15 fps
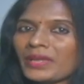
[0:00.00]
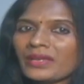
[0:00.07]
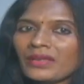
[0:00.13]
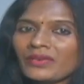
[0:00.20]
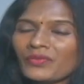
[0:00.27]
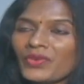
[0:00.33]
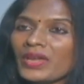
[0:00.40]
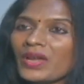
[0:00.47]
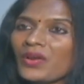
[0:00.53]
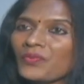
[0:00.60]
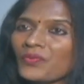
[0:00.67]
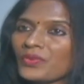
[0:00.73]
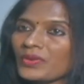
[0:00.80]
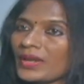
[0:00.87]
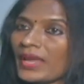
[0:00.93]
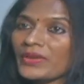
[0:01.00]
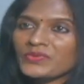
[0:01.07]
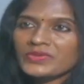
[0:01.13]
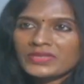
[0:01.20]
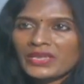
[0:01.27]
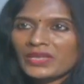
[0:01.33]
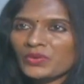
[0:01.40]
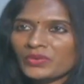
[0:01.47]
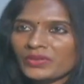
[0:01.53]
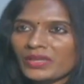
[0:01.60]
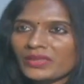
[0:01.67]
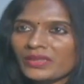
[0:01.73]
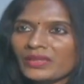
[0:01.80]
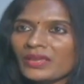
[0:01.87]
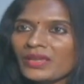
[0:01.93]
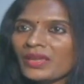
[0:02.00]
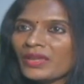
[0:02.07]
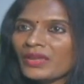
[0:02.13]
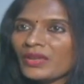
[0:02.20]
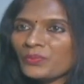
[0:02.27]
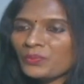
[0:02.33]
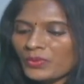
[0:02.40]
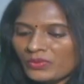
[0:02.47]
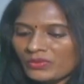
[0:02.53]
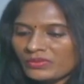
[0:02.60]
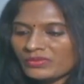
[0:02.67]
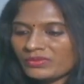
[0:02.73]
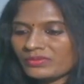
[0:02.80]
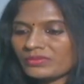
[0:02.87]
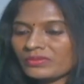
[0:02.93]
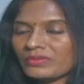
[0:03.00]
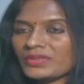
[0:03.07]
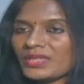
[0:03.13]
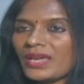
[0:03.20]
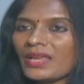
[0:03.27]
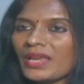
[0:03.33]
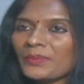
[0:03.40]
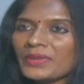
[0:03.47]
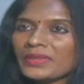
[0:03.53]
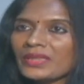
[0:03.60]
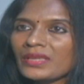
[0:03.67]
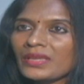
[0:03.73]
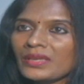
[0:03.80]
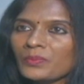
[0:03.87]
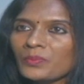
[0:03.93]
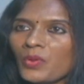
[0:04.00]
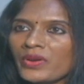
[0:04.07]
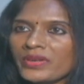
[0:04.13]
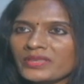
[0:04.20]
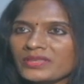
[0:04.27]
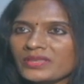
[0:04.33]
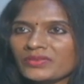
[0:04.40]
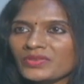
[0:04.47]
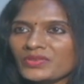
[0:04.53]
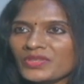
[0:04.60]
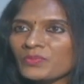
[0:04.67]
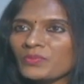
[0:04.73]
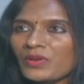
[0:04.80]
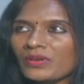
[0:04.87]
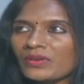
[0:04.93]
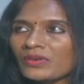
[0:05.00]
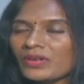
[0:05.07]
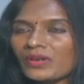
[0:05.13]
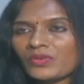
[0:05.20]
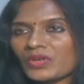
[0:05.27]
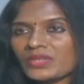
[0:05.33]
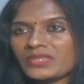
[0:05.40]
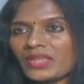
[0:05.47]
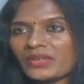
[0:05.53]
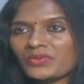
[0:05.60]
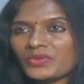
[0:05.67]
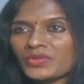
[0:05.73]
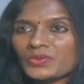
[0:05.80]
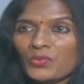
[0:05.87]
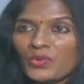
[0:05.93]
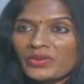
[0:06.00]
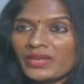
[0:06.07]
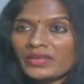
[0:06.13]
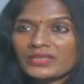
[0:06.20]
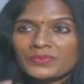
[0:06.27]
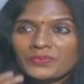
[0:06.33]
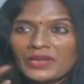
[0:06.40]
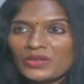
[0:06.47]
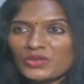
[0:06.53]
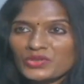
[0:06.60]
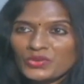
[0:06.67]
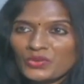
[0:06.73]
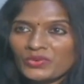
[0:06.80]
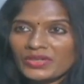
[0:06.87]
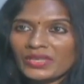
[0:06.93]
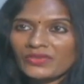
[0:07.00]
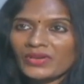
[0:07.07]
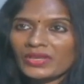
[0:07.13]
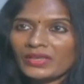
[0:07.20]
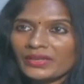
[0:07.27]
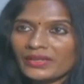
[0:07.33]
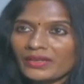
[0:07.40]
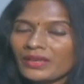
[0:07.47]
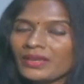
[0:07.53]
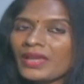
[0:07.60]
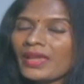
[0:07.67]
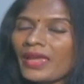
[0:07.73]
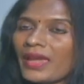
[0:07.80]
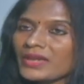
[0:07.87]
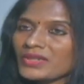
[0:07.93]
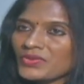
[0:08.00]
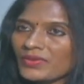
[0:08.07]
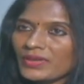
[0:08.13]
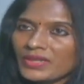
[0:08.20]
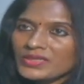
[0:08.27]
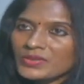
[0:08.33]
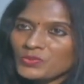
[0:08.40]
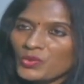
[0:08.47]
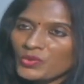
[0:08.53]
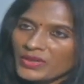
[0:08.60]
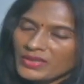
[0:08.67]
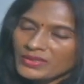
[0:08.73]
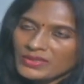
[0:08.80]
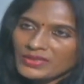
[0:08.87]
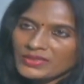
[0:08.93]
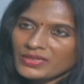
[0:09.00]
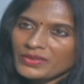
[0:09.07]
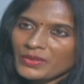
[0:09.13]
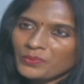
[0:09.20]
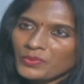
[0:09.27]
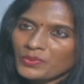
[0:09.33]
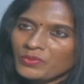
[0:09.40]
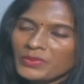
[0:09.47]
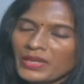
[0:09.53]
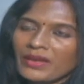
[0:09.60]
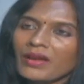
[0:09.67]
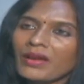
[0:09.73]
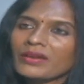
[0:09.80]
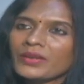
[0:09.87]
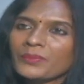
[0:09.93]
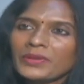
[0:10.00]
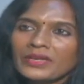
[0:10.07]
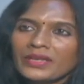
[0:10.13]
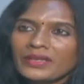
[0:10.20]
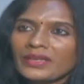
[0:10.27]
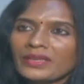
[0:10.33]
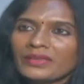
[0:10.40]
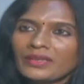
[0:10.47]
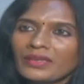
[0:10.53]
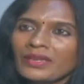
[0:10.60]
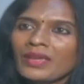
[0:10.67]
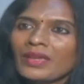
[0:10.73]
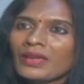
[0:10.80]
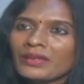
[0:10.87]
మన వే ఆఫ్ లైఫ్ స్టైల్ ఉంటుంది ఇప్పుడు చాలామంది బాయ్స్ జిమ్లో వస్తారు స్మోకింగ్ స్మెల్ వస్తూ ఉంటుంది వాళ్ళ దగ్గర యాక్చువల్గా స్మోకింగ్ చేసేటప్పుడు మన హార్ట్ బీట్ అనేది